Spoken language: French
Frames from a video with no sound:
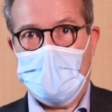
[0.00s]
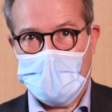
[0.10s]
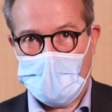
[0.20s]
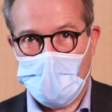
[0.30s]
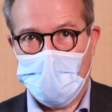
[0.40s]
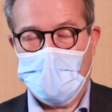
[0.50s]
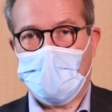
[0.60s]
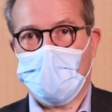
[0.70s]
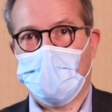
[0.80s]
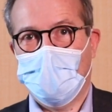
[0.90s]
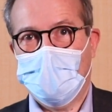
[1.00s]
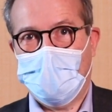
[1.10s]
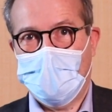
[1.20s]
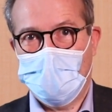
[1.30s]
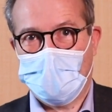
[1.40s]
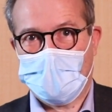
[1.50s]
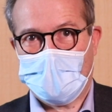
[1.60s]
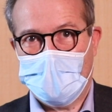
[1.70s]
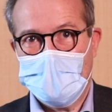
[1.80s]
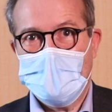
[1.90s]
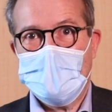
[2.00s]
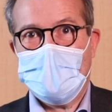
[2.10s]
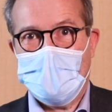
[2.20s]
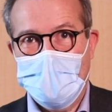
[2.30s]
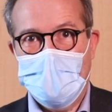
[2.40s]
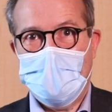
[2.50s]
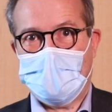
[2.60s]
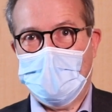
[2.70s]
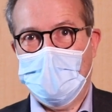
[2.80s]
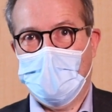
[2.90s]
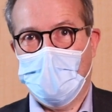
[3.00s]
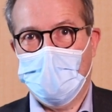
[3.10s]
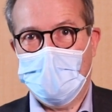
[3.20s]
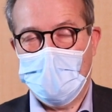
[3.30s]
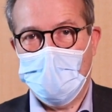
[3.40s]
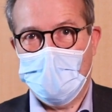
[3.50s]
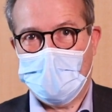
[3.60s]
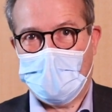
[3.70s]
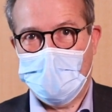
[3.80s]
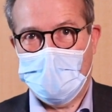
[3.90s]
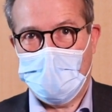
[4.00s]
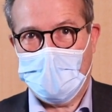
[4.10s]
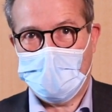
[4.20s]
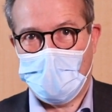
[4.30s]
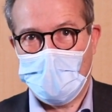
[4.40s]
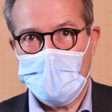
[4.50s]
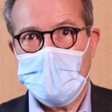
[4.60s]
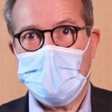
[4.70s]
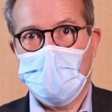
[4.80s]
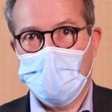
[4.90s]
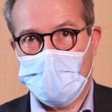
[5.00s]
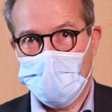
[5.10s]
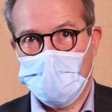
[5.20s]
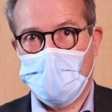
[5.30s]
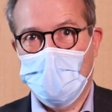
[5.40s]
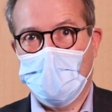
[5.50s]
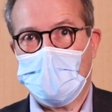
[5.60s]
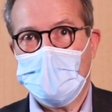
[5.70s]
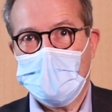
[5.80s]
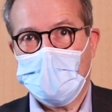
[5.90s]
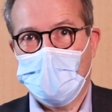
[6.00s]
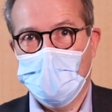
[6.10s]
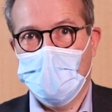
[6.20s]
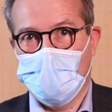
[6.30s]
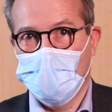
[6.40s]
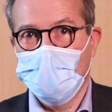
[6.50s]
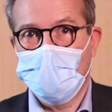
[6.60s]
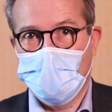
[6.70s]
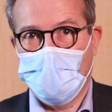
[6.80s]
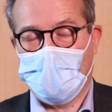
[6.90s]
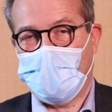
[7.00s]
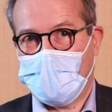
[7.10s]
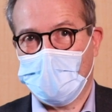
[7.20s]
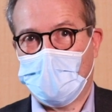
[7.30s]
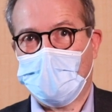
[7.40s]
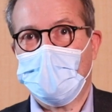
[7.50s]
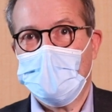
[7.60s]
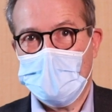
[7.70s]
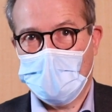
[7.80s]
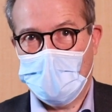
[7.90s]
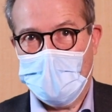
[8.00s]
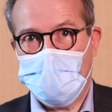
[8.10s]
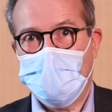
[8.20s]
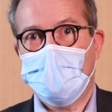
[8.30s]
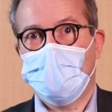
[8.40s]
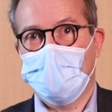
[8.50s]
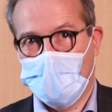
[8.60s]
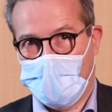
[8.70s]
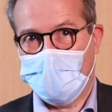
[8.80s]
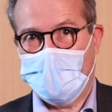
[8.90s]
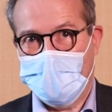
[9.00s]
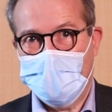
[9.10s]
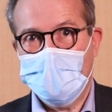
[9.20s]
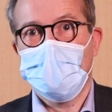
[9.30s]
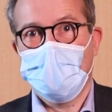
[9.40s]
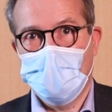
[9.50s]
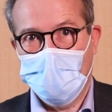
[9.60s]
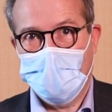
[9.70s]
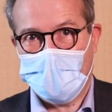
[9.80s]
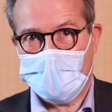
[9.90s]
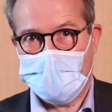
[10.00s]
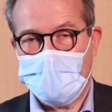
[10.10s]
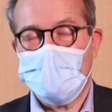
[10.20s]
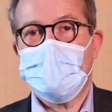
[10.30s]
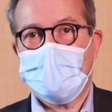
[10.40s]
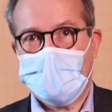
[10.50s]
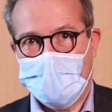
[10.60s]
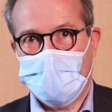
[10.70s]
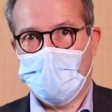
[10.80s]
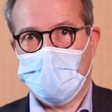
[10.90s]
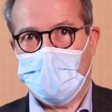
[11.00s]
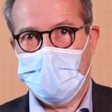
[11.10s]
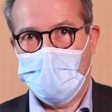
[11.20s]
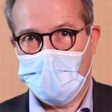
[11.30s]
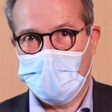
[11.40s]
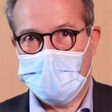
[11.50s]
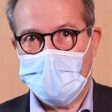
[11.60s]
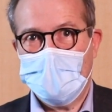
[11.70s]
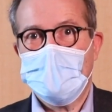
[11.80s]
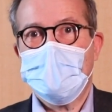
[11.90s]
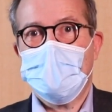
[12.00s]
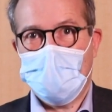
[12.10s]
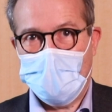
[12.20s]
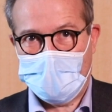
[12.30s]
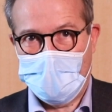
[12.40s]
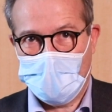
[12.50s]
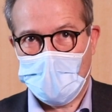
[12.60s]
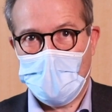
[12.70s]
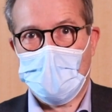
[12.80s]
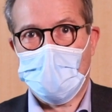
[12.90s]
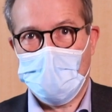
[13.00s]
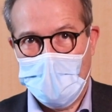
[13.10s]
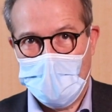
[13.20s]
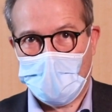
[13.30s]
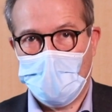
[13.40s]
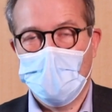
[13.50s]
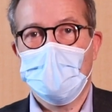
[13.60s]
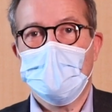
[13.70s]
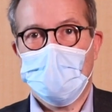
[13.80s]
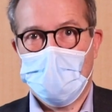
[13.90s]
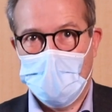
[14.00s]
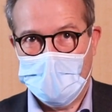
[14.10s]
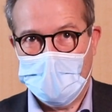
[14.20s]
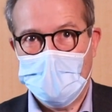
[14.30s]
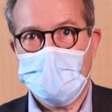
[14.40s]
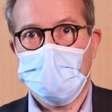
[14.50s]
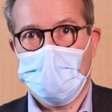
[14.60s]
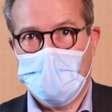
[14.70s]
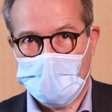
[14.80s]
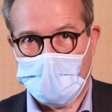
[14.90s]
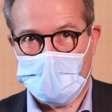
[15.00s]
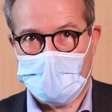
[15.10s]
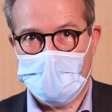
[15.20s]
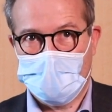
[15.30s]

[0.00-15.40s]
la compétence que vous avez démontrée, l'énergie que vous avez mis au service des patients, nous sommes sûrs que nous pouvons faire en sorte que la paix est une grande année 2021 quelles que soient les difficultés. Merci encore, meilleurs voeux, bonne année, bonne santé.